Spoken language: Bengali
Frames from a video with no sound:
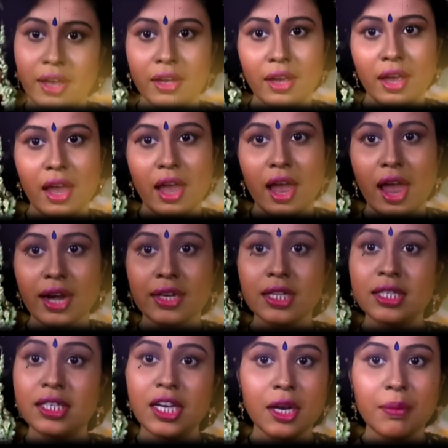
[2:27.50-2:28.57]
হ্যাঁ
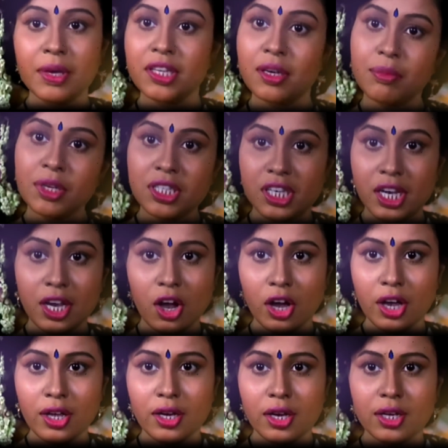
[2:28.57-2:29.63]
একটা ঝিয়ের মেয়ে যেমন ঝি
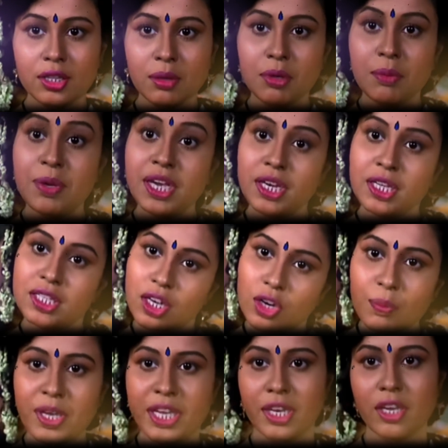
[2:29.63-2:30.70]
হয় তেমন একটা
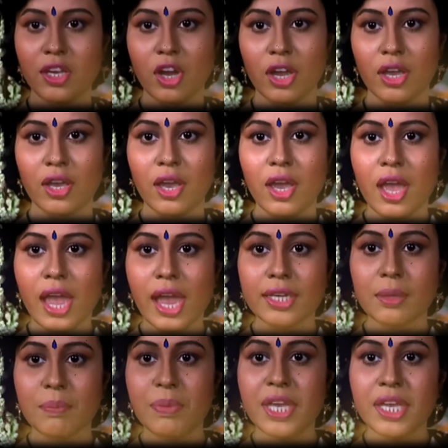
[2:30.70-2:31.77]
ভিকিরি ছিল বিক্রি হয়
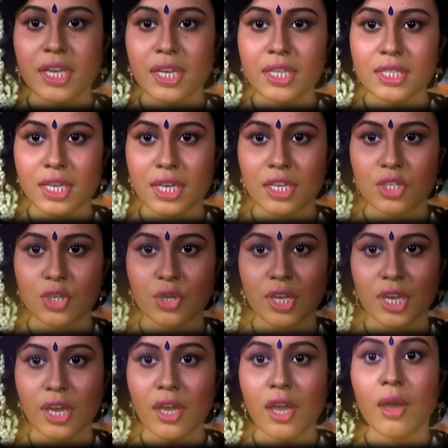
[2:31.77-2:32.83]
একটা ভিকিরির ছেলের
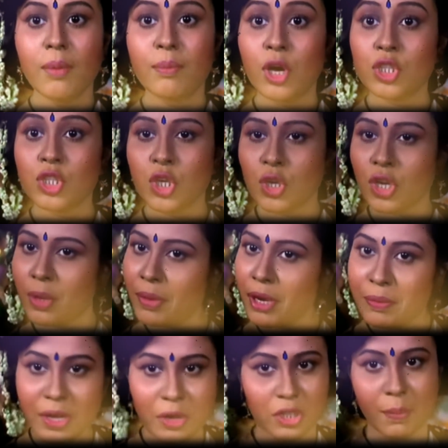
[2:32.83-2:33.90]
সঙ্গে
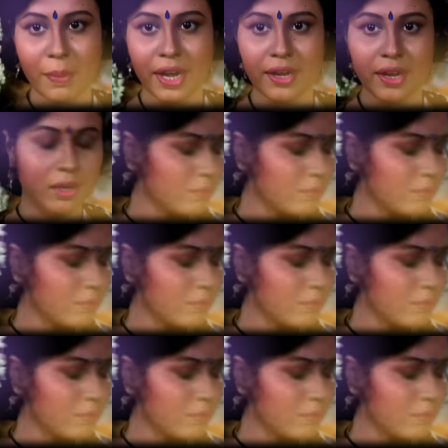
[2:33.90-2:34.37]
ভদ্রলোকের মেয়ের বিয়ে হতে